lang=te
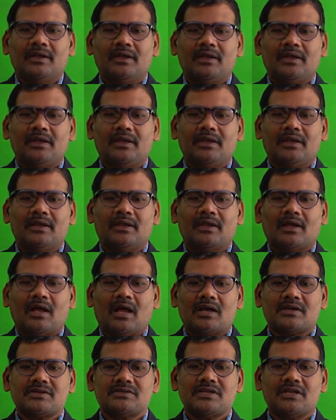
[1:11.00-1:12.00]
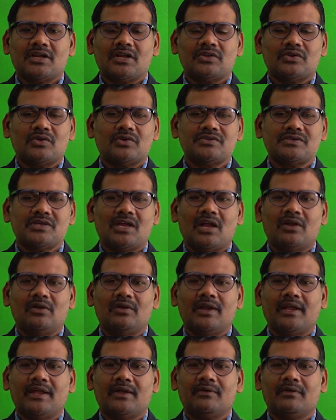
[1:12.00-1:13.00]
ఈ అక్షర దోషాలు
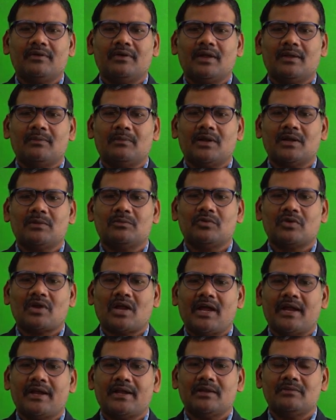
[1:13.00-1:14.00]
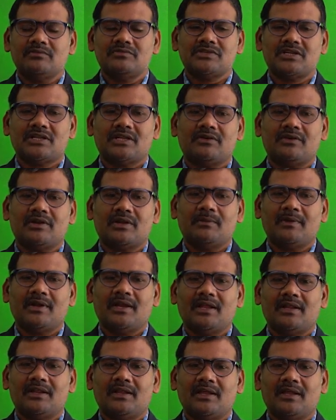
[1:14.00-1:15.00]
లేకుండా మనము రాయటం చదవటం
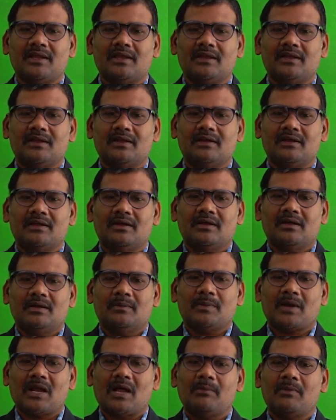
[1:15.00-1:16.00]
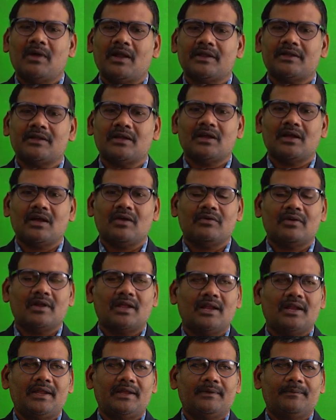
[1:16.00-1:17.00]
అనేది ప్రామాణికంగా
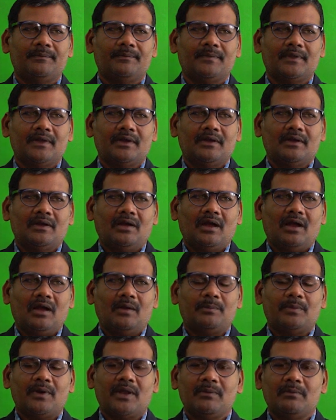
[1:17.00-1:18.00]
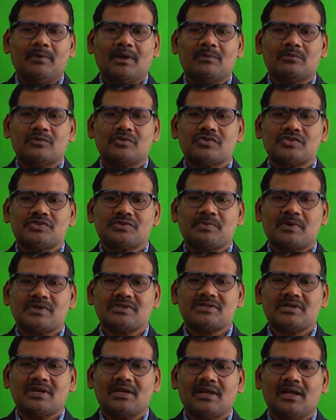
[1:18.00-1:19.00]
ఉండాలి అప్పుడే మనము
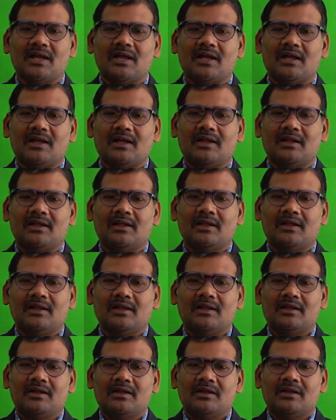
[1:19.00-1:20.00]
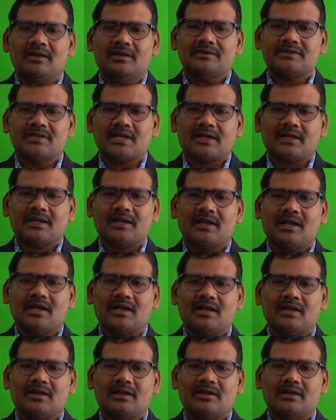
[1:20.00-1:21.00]
స్పష్టంగా చక్కగా
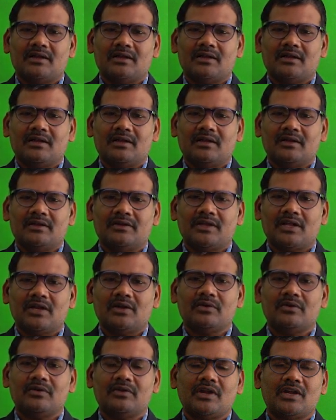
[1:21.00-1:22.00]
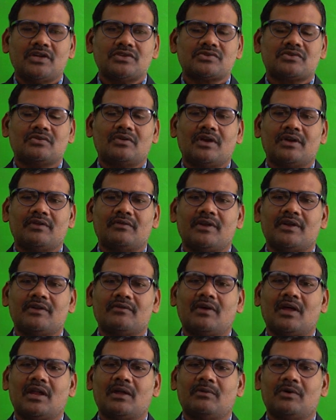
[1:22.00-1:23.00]
తెలుగును నేర్చుకున్నటువంటి
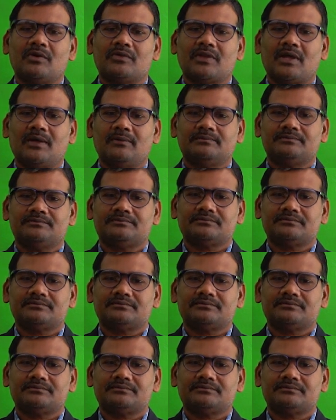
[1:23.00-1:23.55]
వాళ్ళం అవుతాం